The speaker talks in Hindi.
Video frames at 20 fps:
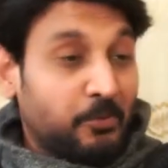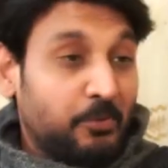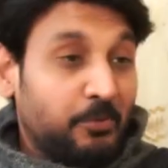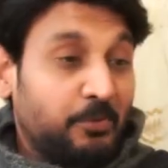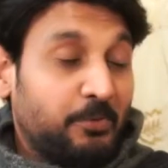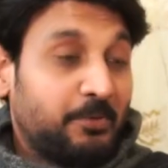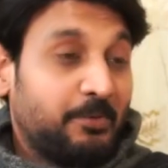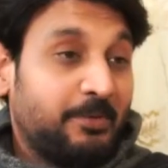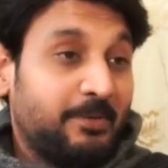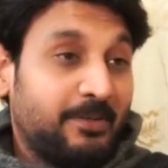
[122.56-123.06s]
ओ,
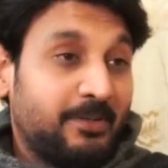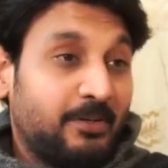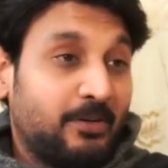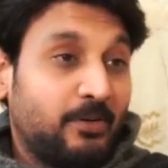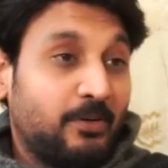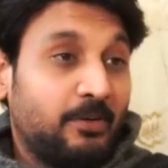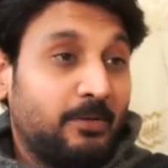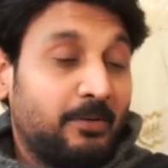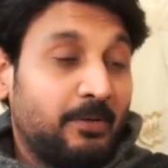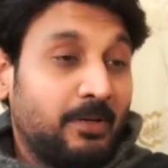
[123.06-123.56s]

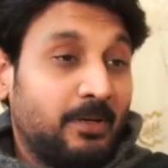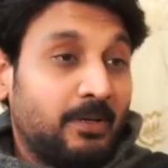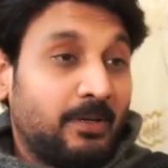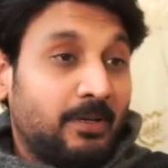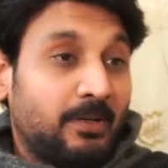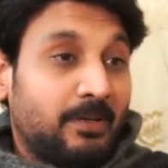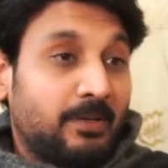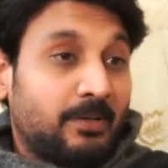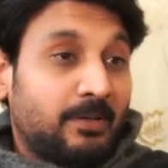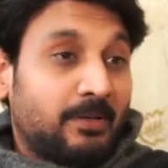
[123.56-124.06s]
और,
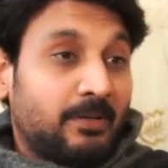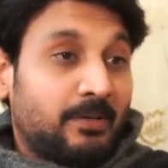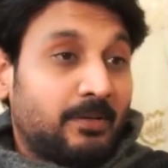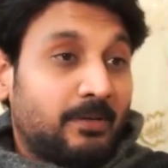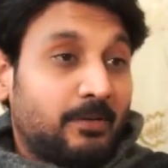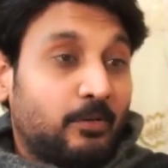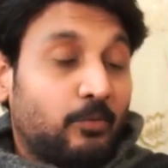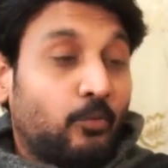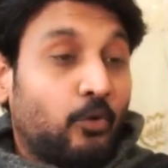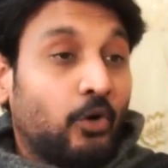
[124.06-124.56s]
तो,
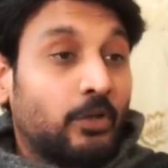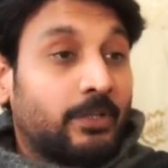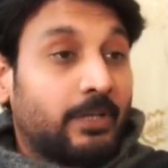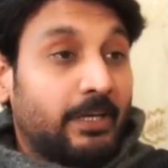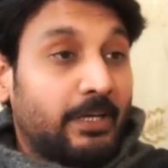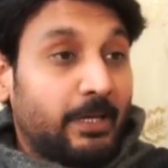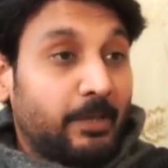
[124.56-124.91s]
और बहुत